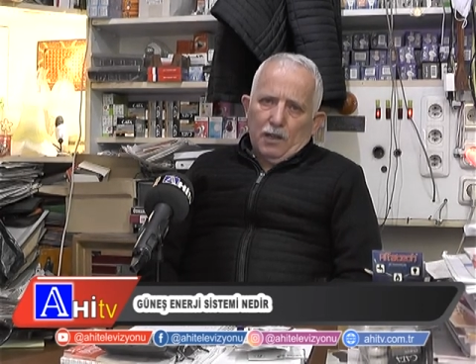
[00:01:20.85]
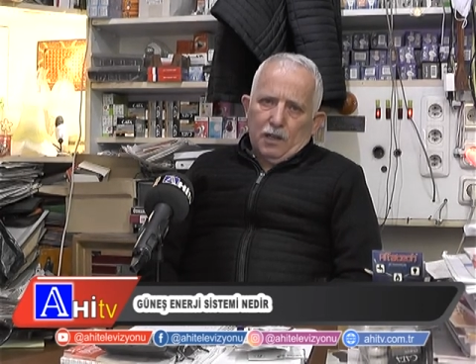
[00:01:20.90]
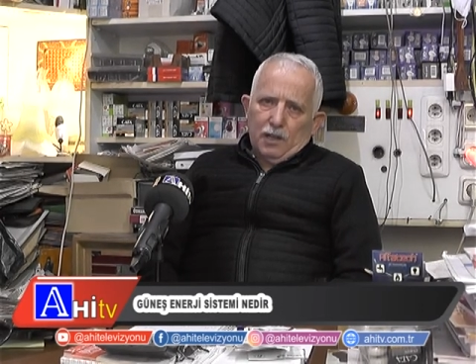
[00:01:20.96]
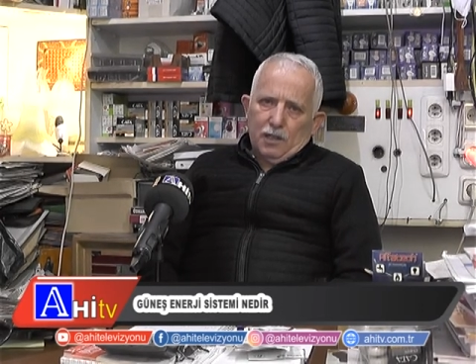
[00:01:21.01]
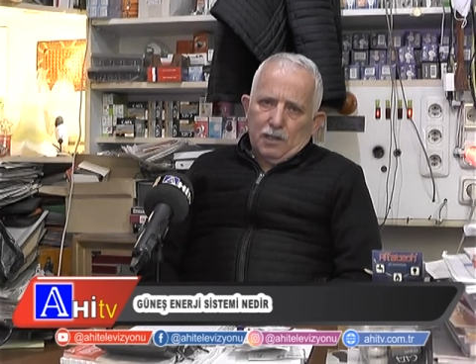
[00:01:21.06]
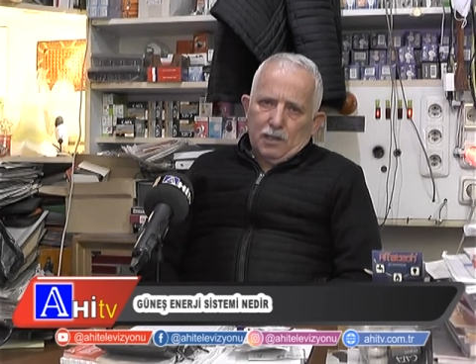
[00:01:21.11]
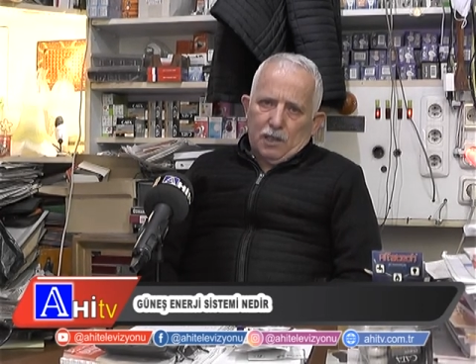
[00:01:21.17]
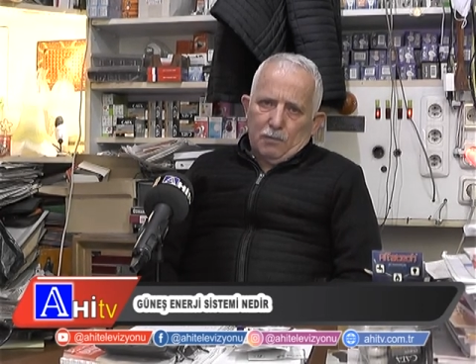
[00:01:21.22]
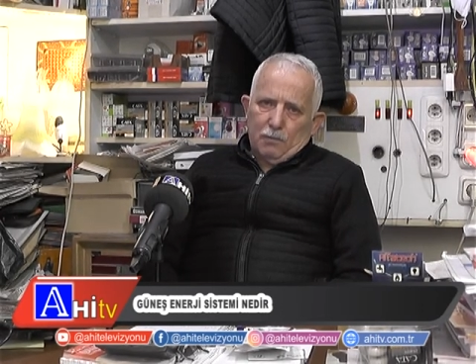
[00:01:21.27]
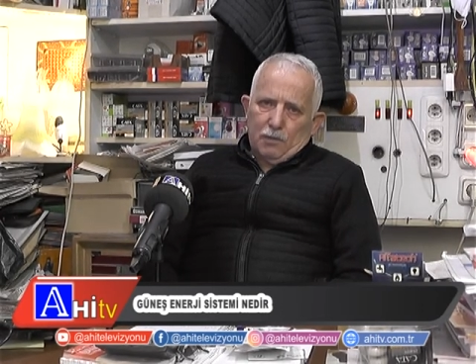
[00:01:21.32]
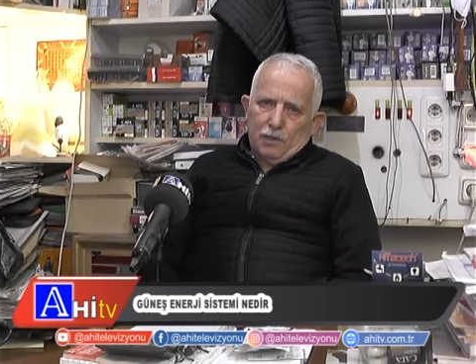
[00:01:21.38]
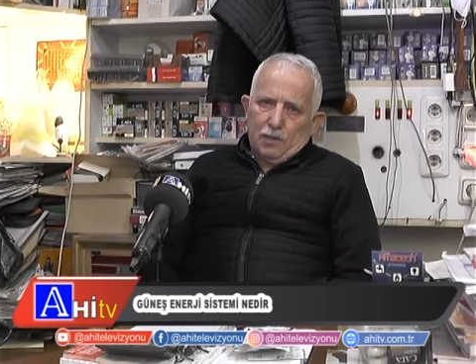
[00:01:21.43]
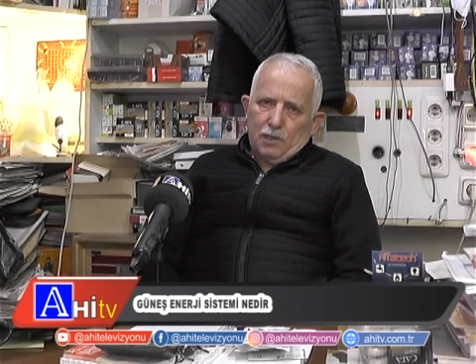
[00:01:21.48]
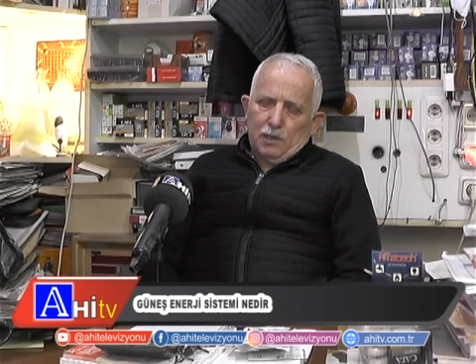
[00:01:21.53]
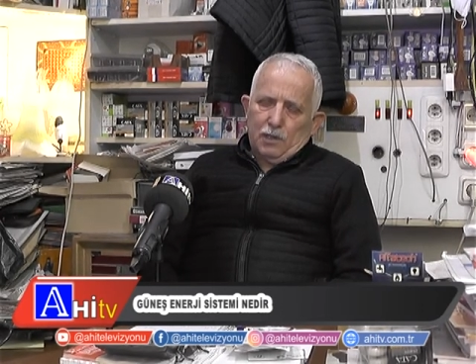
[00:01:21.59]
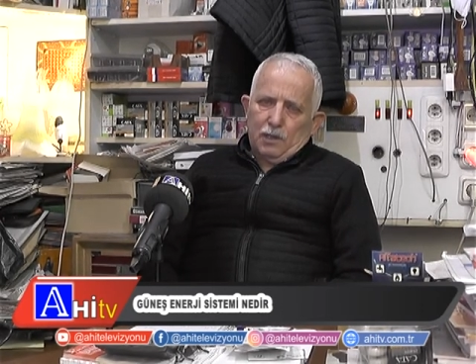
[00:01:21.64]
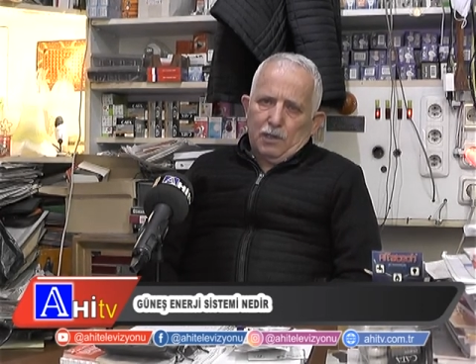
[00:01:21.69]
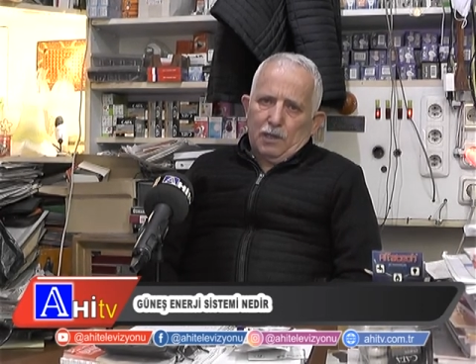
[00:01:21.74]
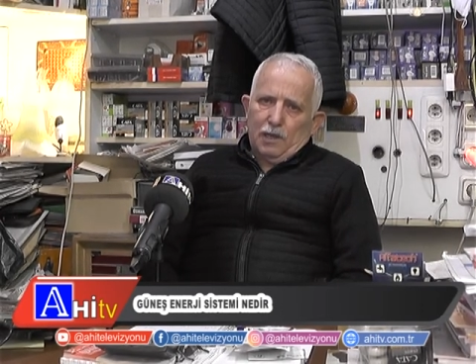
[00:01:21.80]
da
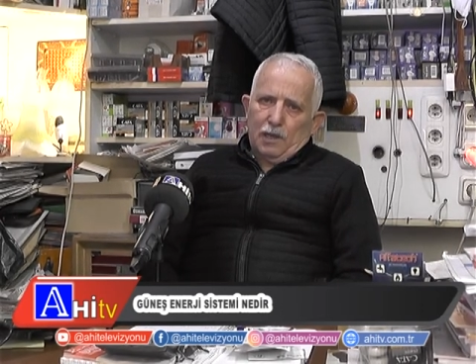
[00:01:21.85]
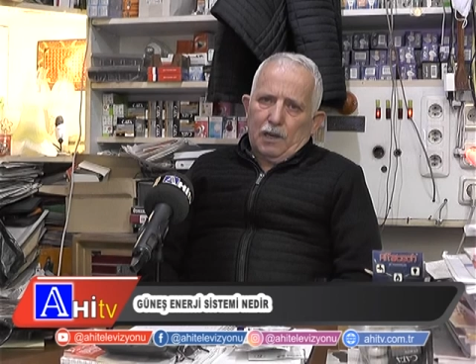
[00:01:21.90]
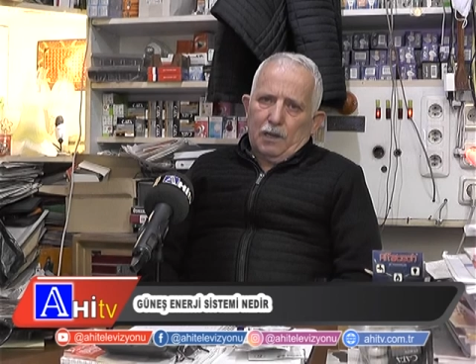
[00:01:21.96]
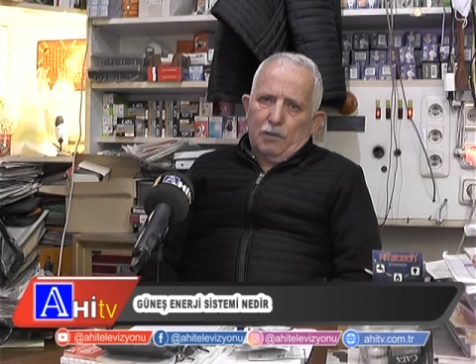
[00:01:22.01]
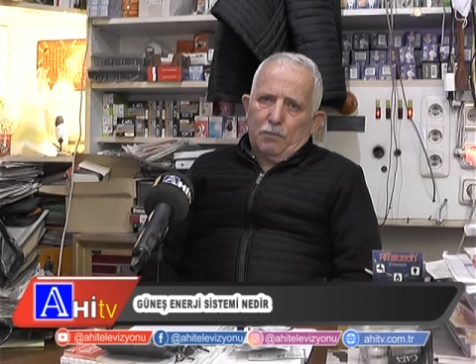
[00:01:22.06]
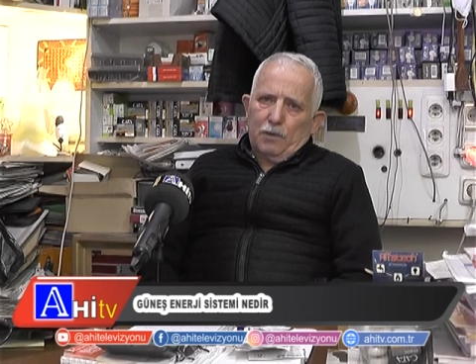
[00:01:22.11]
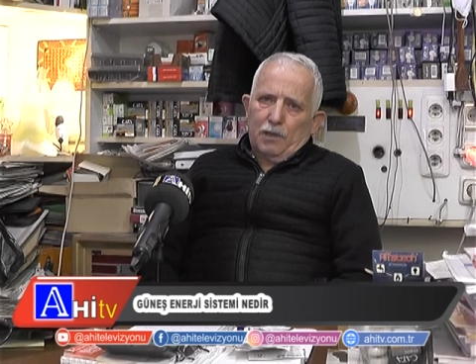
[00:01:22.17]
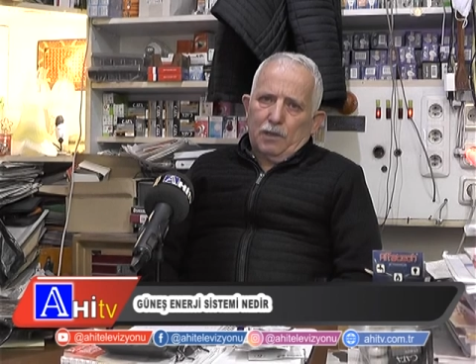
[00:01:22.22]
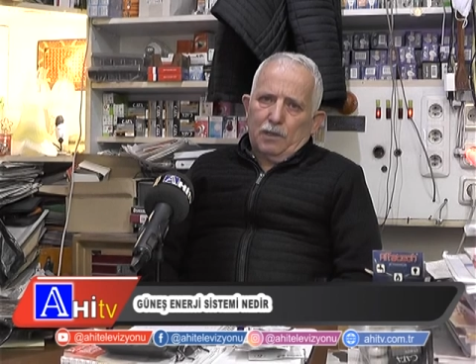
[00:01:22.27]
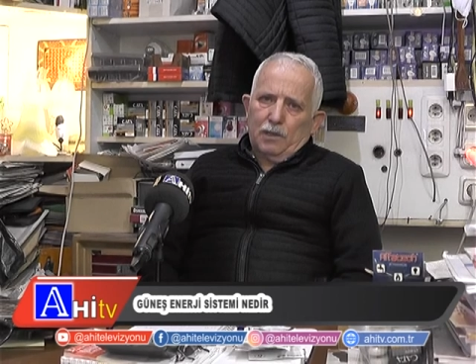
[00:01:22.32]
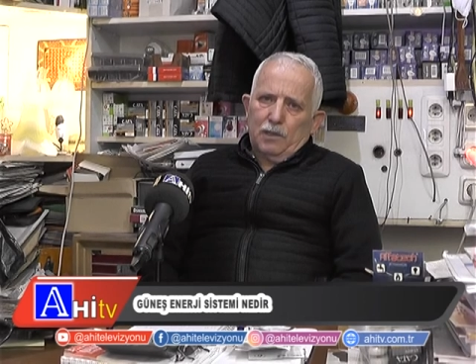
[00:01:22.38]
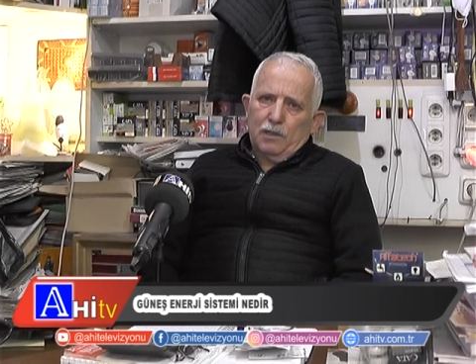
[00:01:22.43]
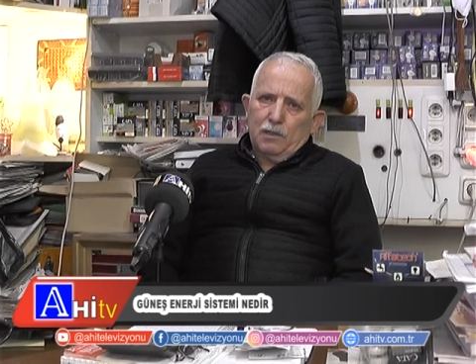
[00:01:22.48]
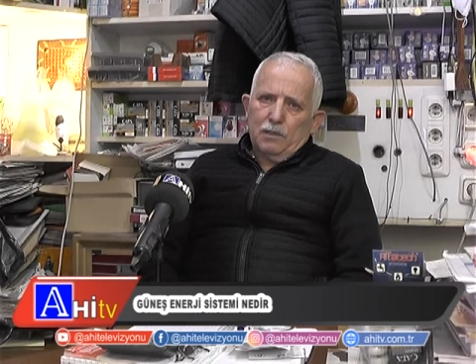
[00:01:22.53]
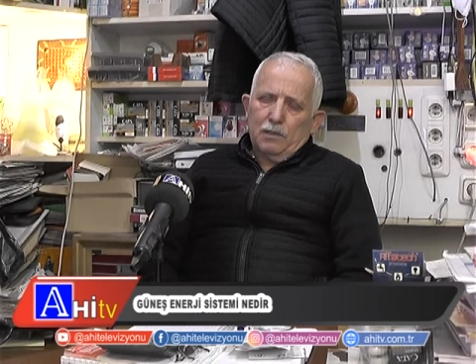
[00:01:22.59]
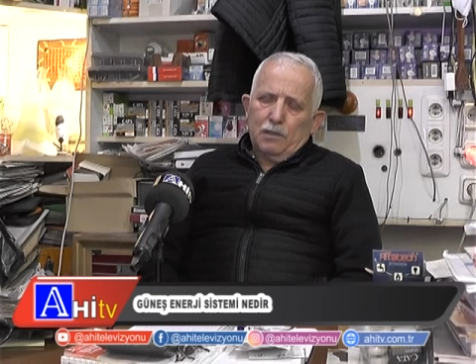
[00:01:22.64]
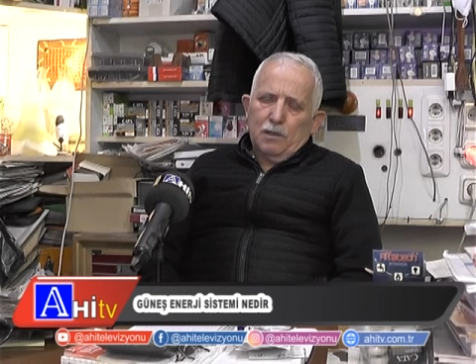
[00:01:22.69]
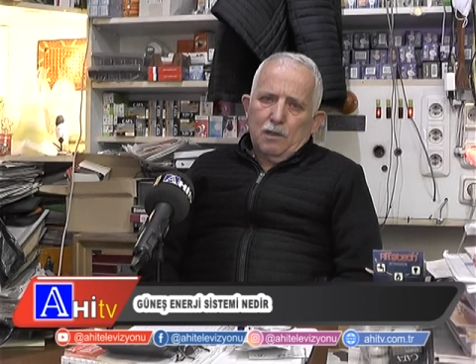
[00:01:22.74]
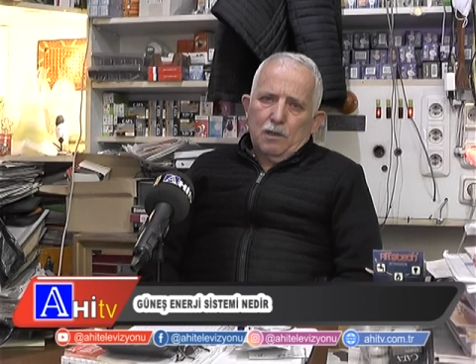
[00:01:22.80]
hızlanması
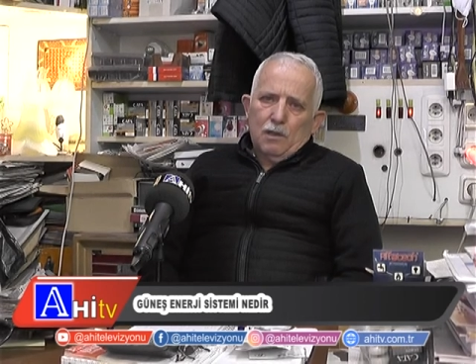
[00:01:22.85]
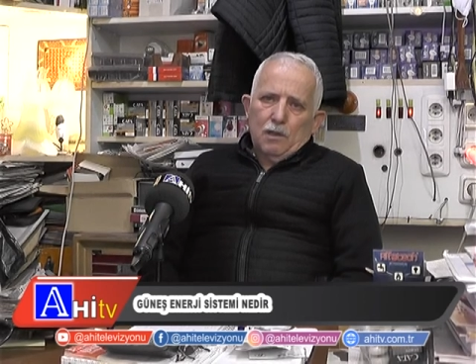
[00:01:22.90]
gerekmektedir.